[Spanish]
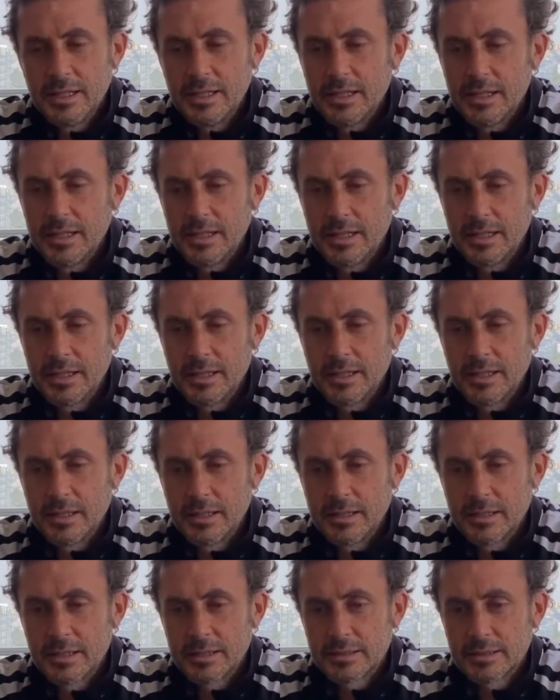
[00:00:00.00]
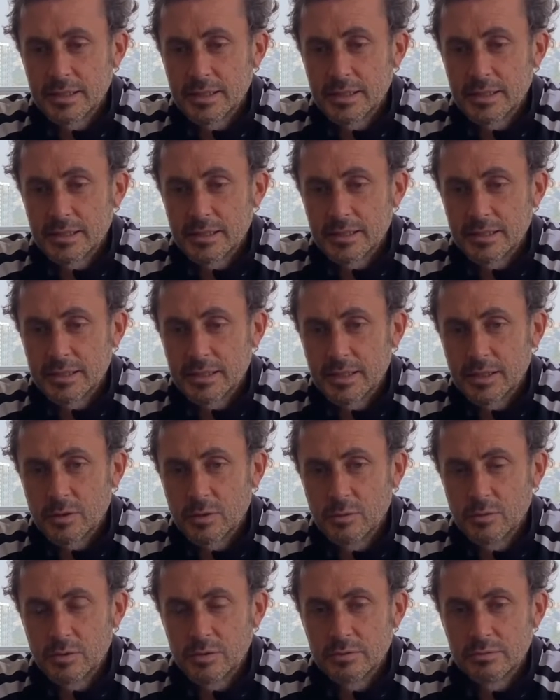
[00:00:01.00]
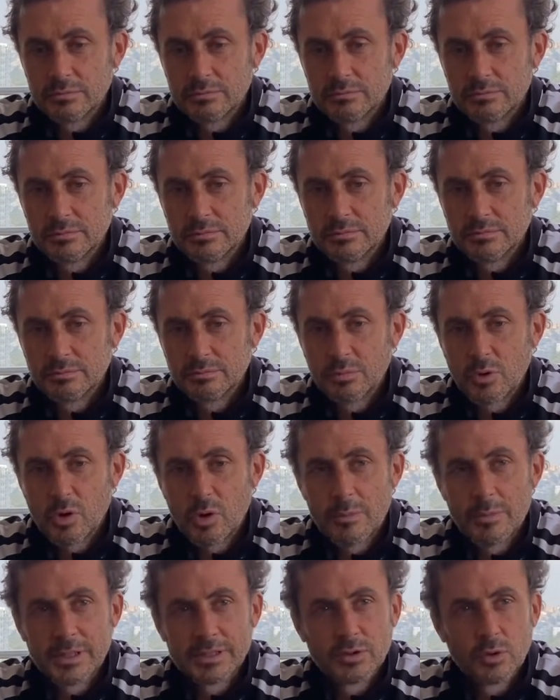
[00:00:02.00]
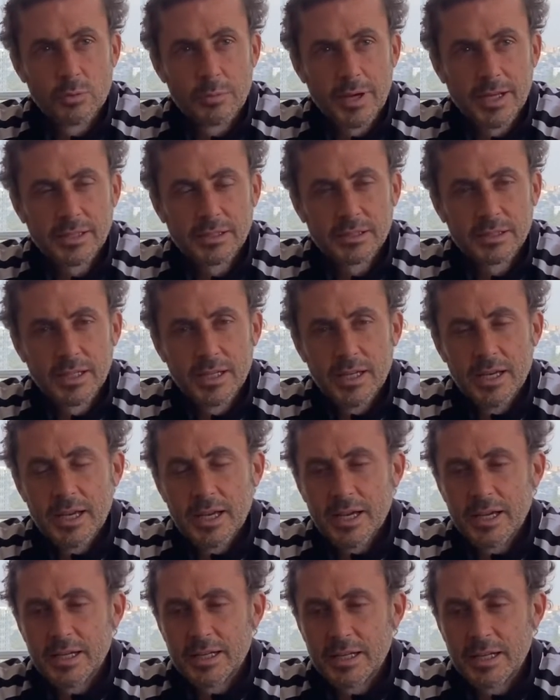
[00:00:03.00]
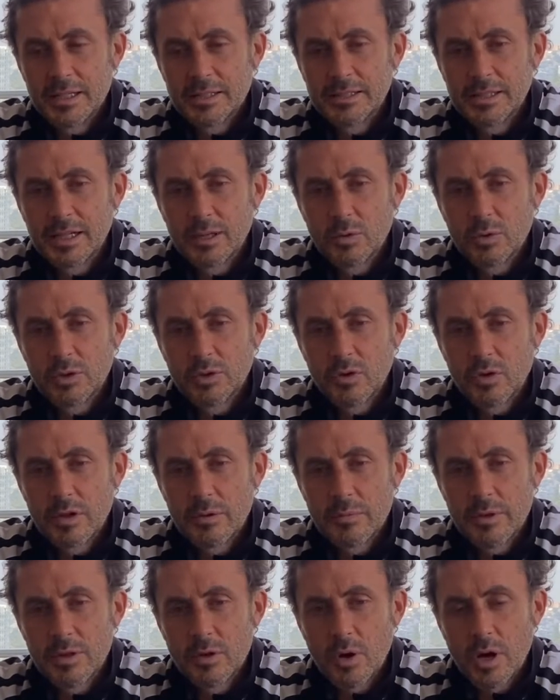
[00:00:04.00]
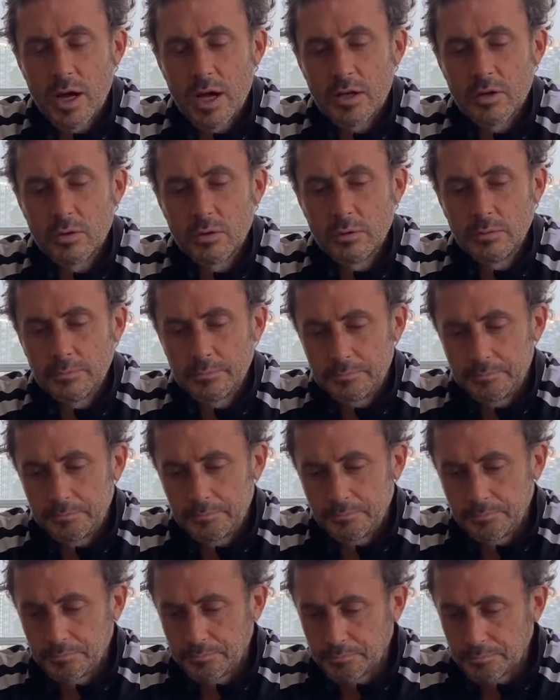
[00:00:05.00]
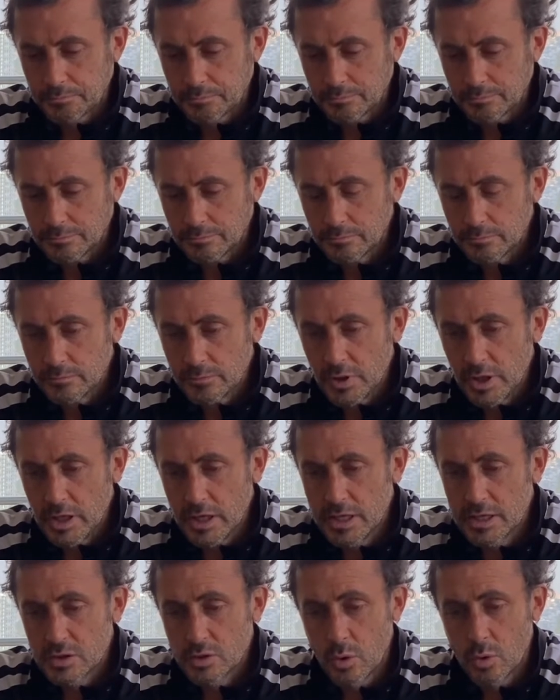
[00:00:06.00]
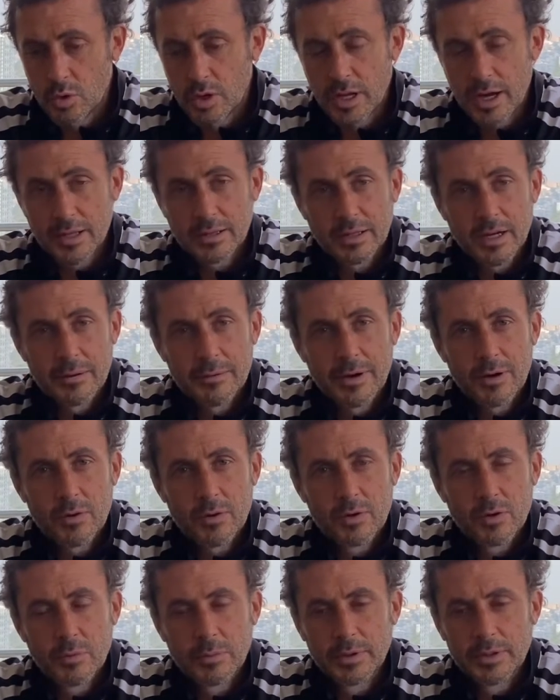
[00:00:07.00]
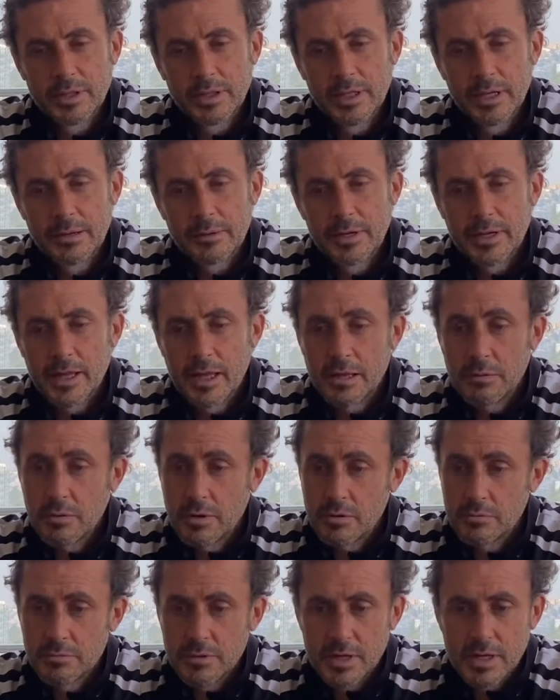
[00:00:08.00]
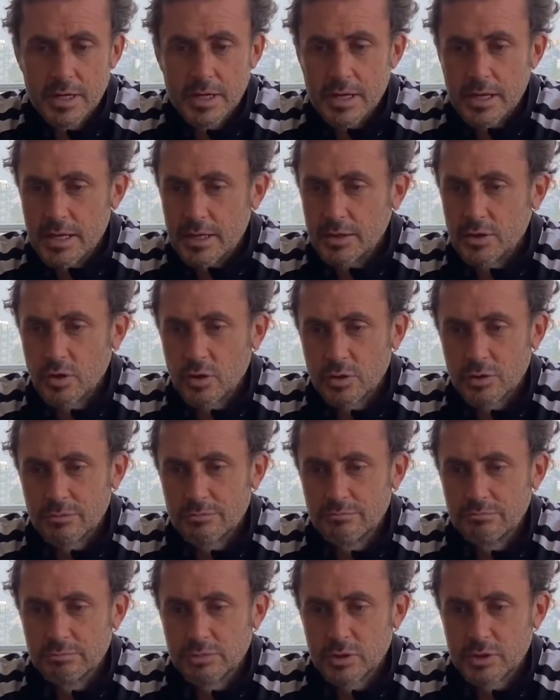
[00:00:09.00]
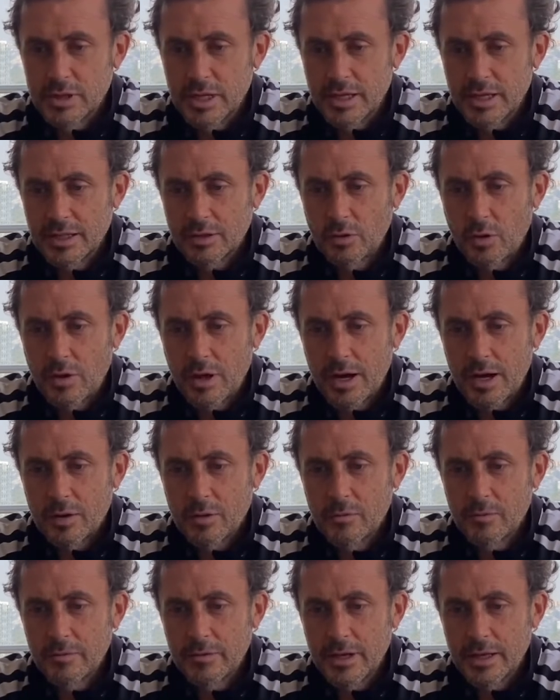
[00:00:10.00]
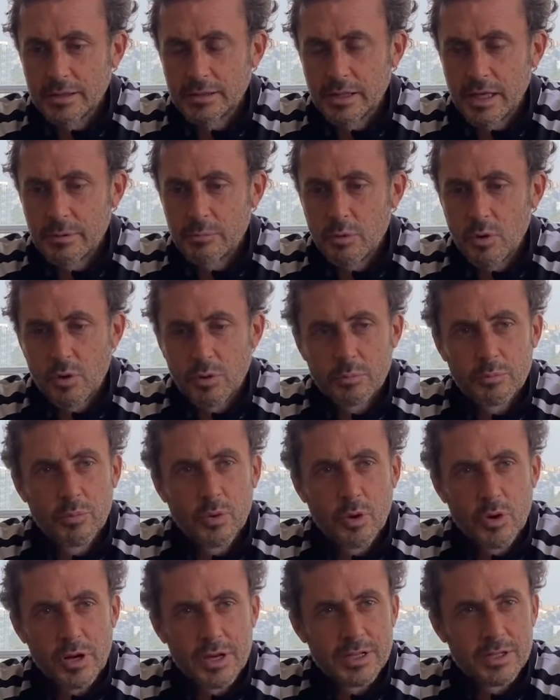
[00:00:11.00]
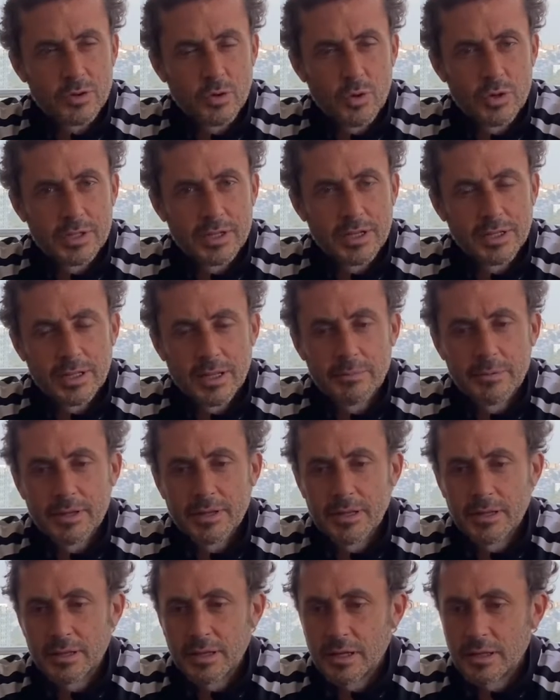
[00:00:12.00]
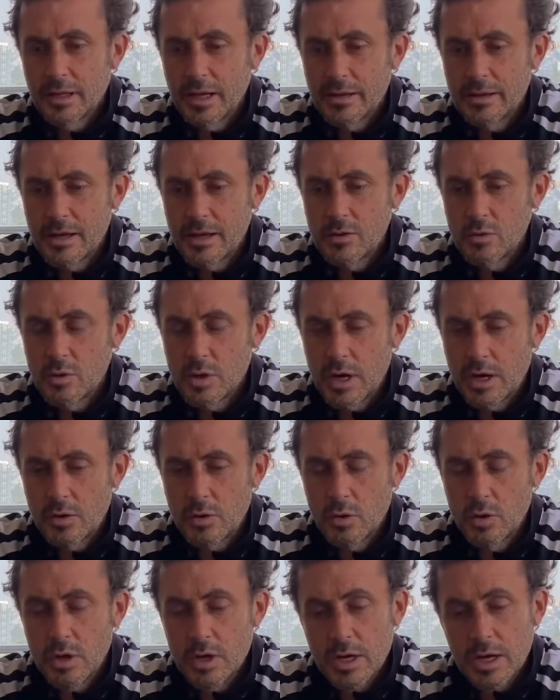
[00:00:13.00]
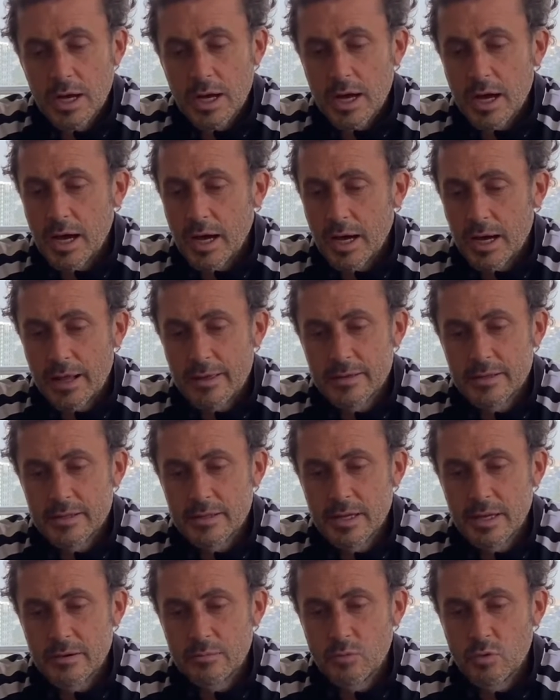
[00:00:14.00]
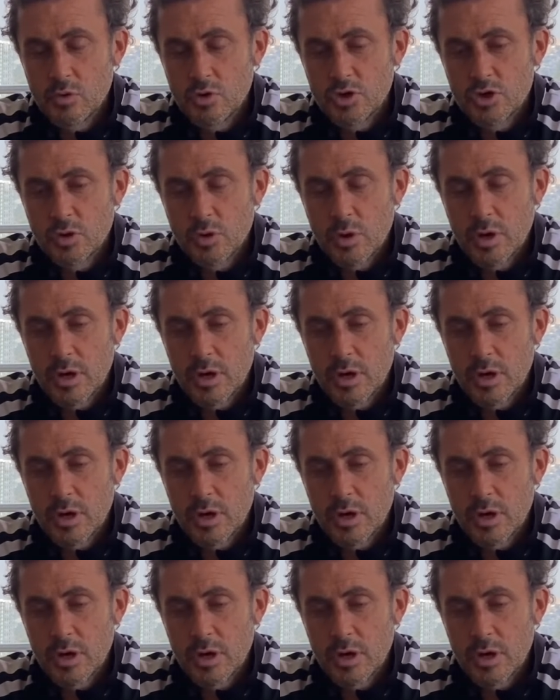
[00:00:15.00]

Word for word: eh, hace como un poco más de un mes en el circuito de Mid Ohio. Hizo un gran trabajo el Copetín, la verdad, bueno, yo pues tenía toda la confianza y por, por eso es el tema de tratar de ayudarlo. Agradecer mucho